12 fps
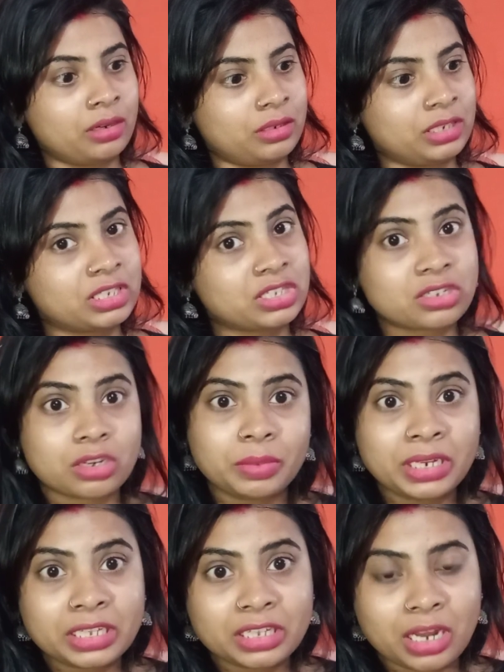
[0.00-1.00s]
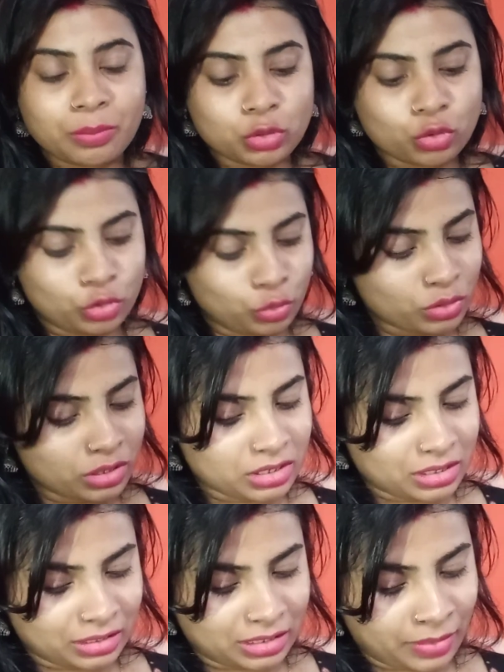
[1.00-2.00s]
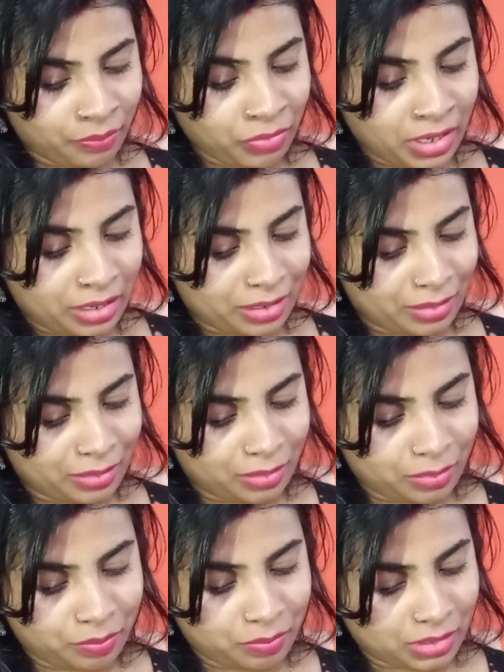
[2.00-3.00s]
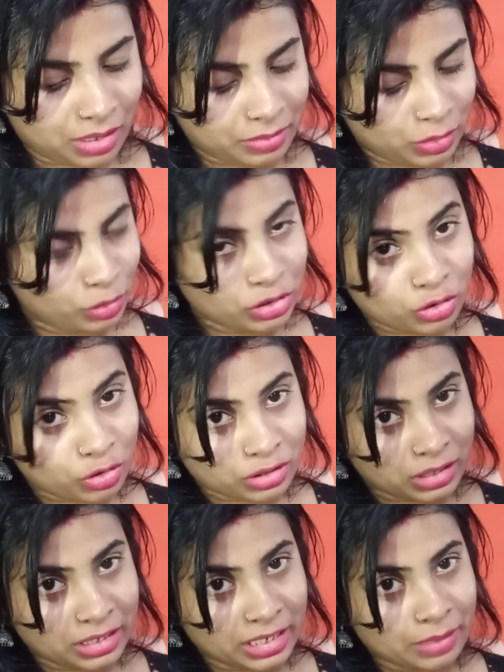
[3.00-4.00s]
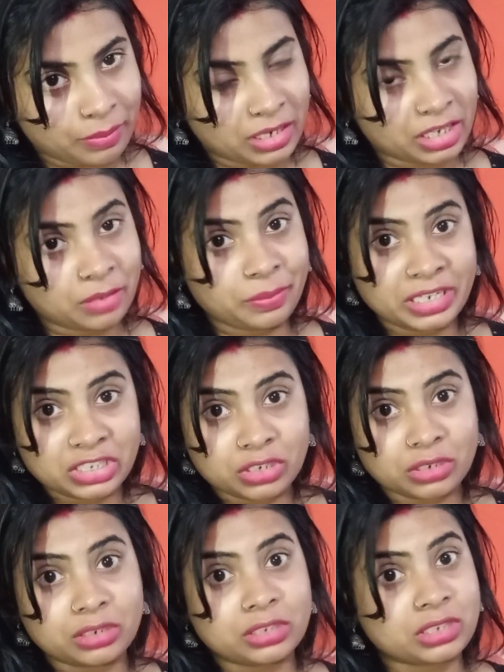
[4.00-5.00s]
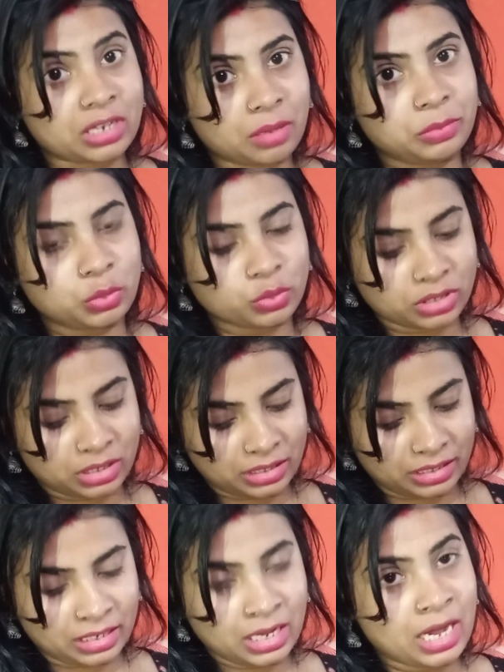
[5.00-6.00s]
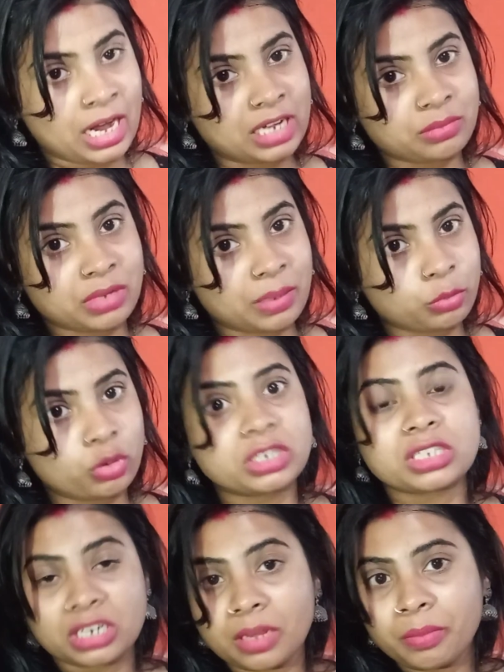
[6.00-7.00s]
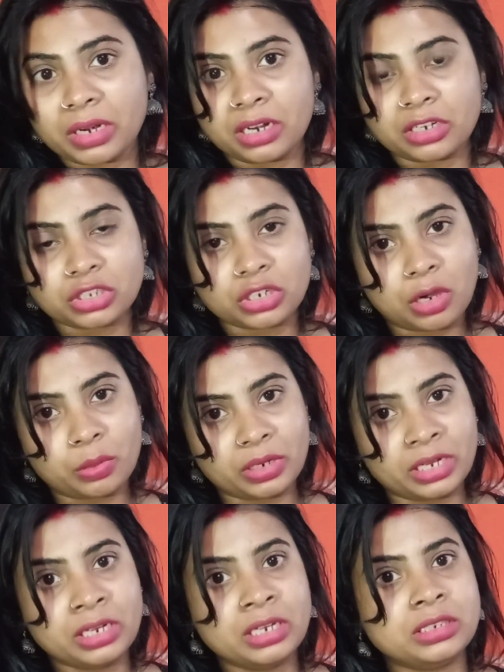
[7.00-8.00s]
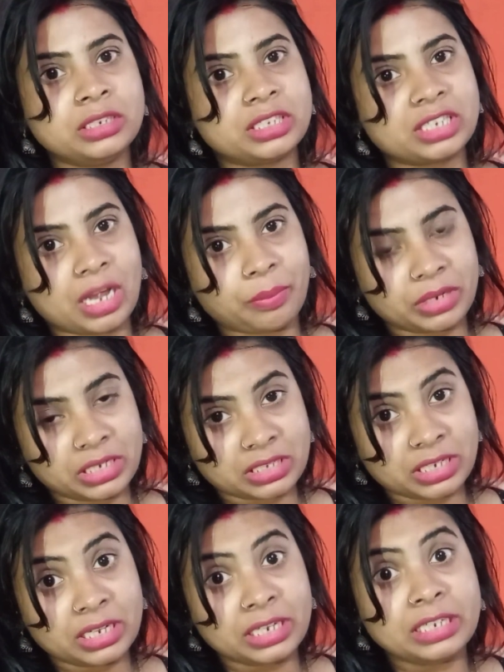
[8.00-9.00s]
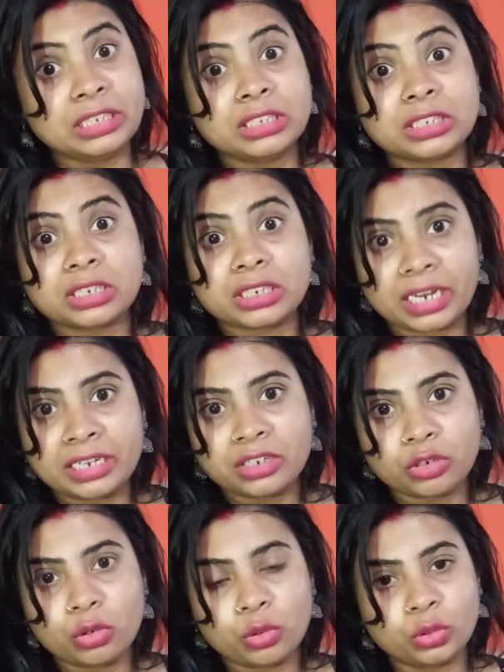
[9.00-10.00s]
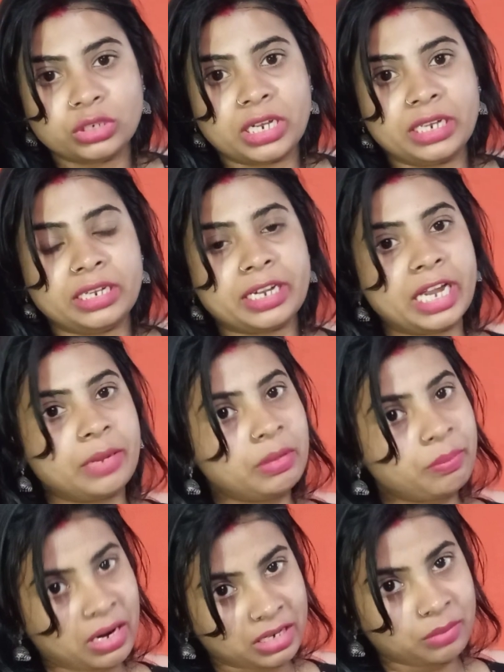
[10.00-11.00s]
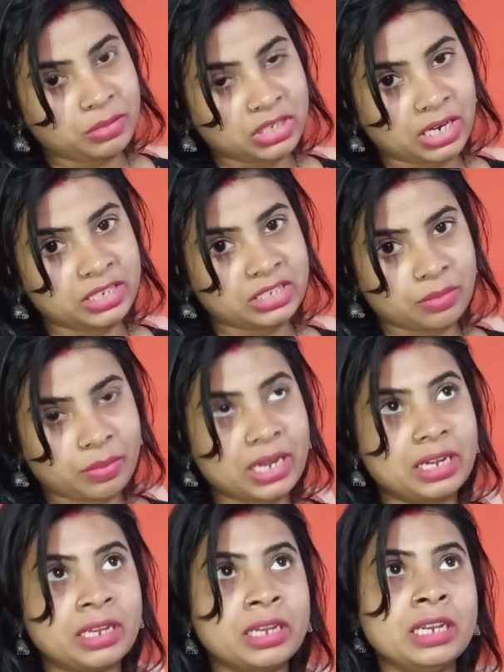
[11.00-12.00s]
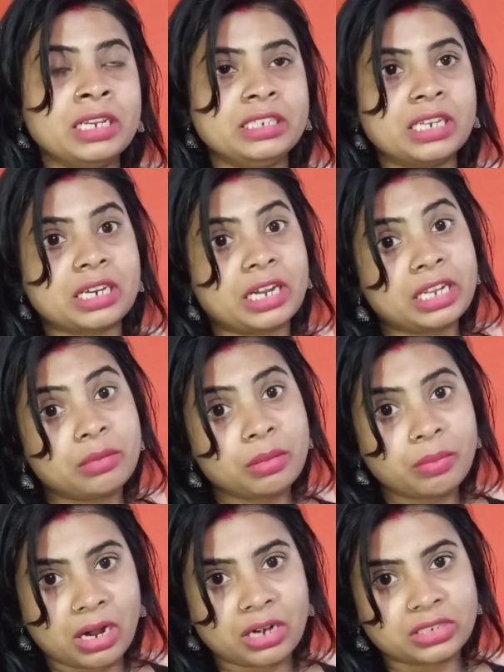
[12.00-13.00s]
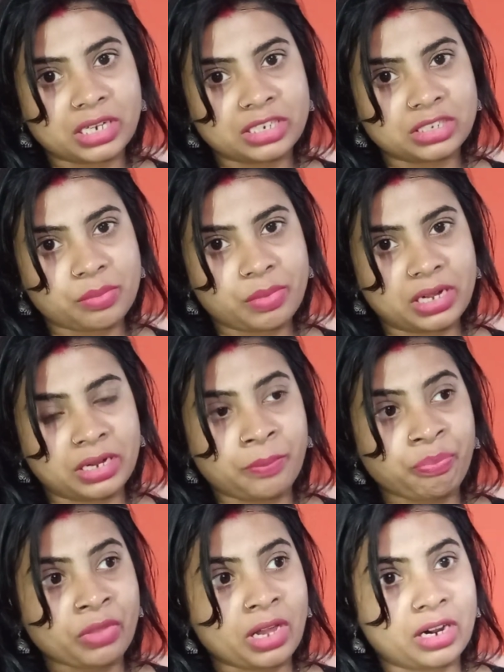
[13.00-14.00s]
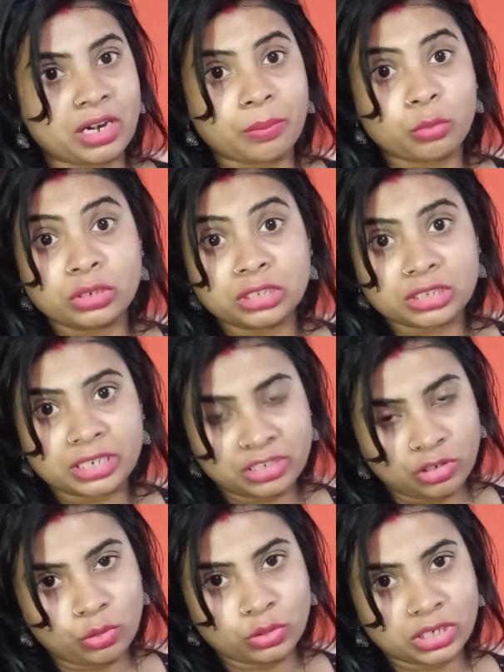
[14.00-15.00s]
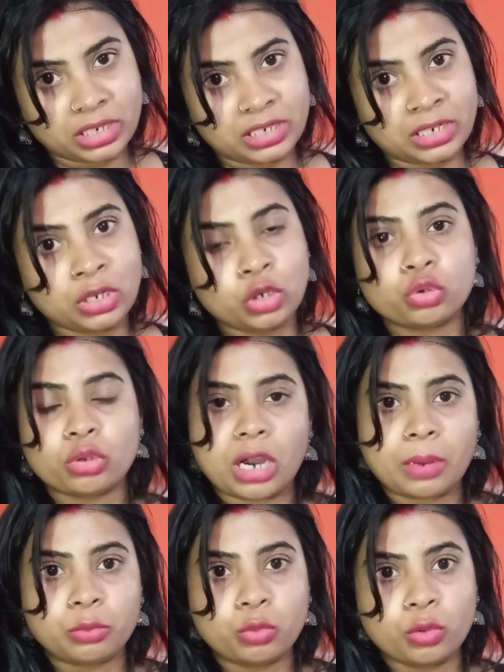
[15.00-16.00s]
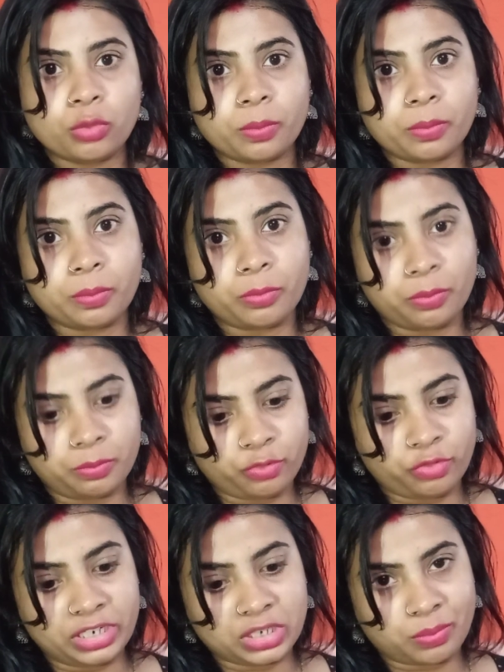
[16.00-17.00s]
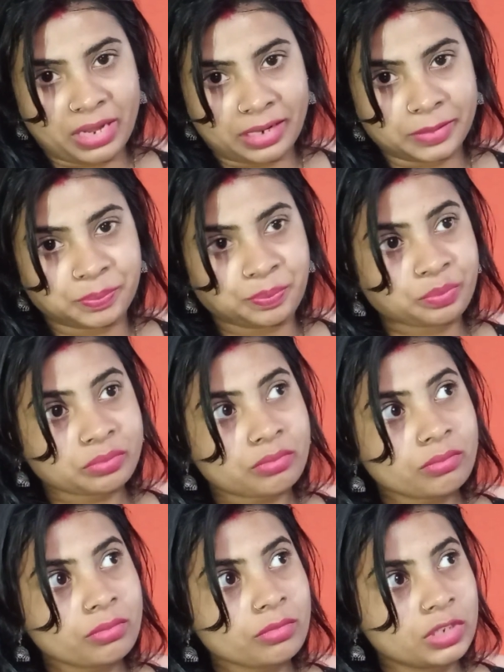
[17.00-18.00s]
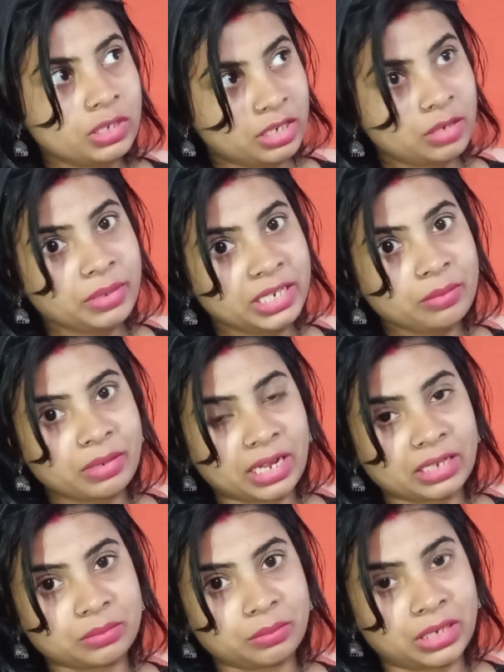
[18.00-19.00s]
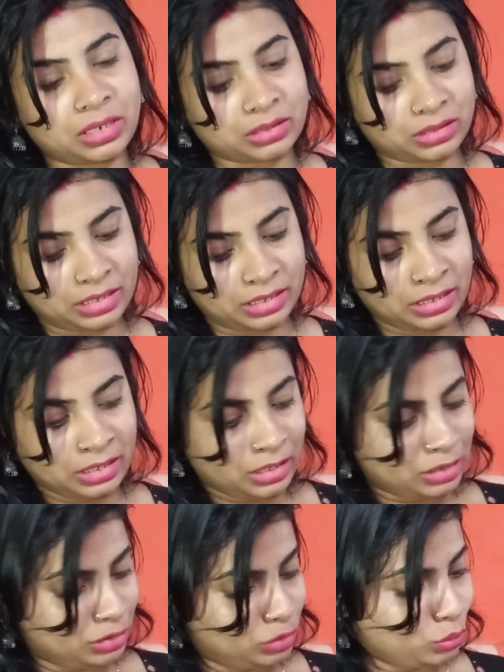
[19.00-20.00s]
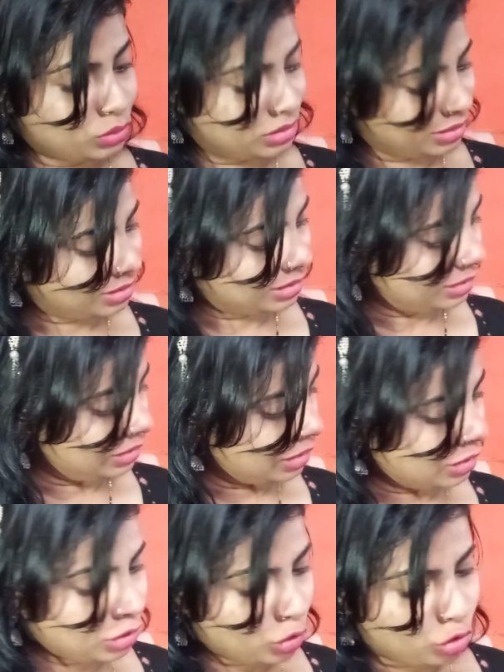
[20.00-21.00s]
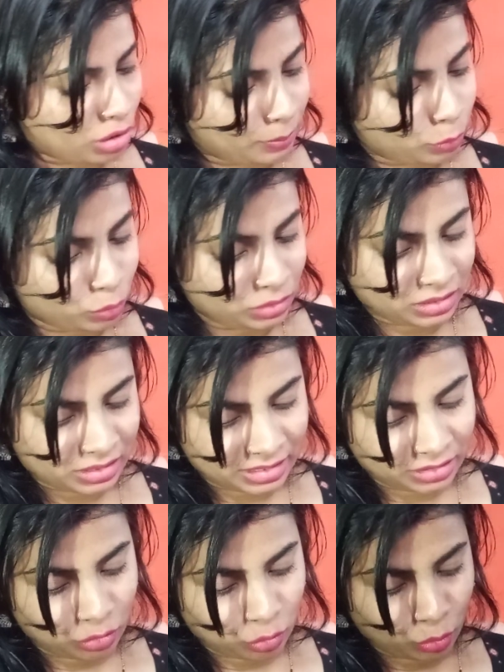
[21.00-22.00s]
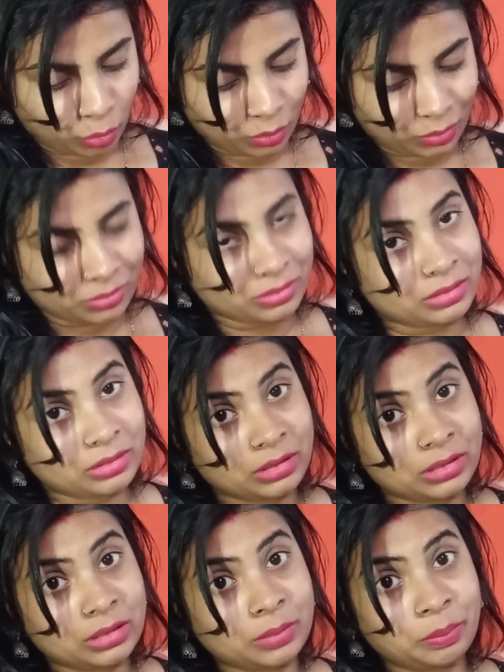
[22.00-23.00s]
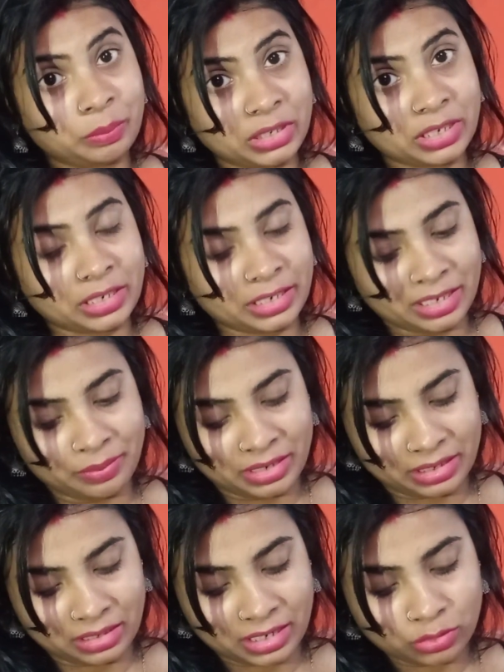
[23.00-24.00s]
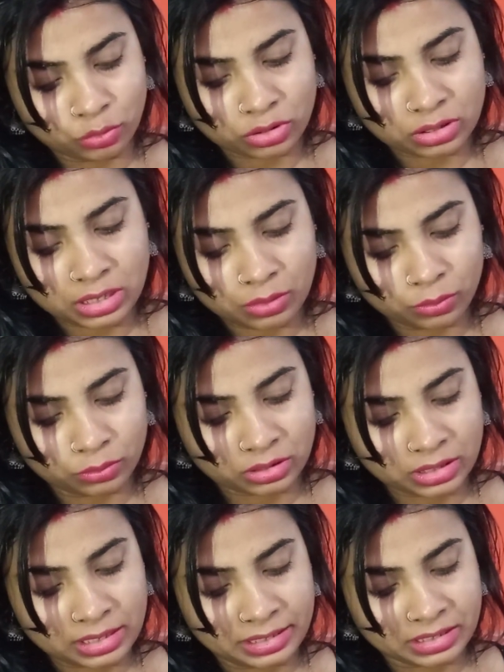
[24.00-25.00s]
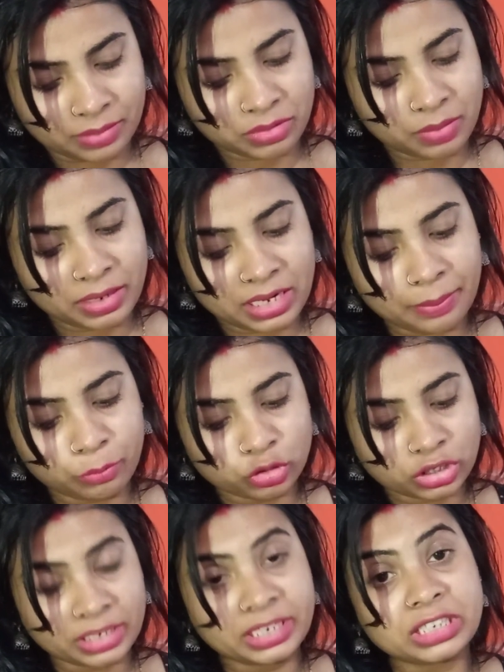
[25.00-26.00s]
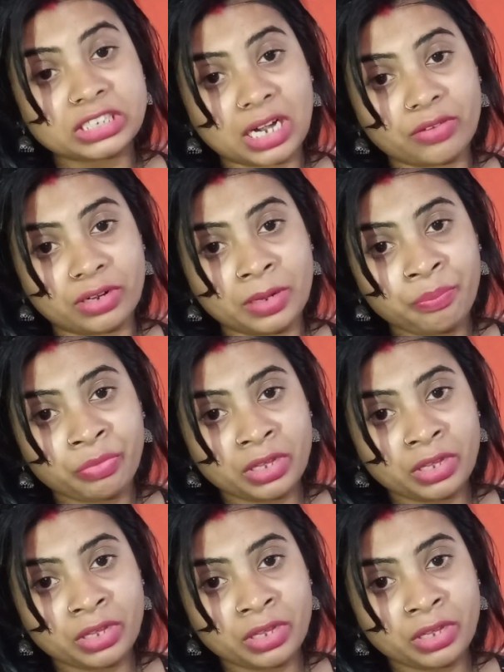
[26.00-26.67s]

एक स्क्रबिंग की तरह आप उसको यूज़ कर सकते हैं हमें कोई ज़रूरत नहीं है मार्केट बेस्ड स्क्रब यूज़ करने की आज मैं आपको एक स्क्रब बनाना सिखाऊंगी जिससे आपकी स्किन इंस्टेंट ग्लो हो जाएगी कहीं भी पार्टी में जाने से पहले या कहीं भी बाहर जाने से पहले अगर आपको इंस्टेंट ग्लो चाहिए तो आप वो फेस पैक घर में ही बनाए बना के यूज़ कर सकती हैं और आपको इंस्टेंट ग्लो दिखने के लिए मिलेगा गाइज उससे उसके लिए सबसे पहले आपको चाहिए चावल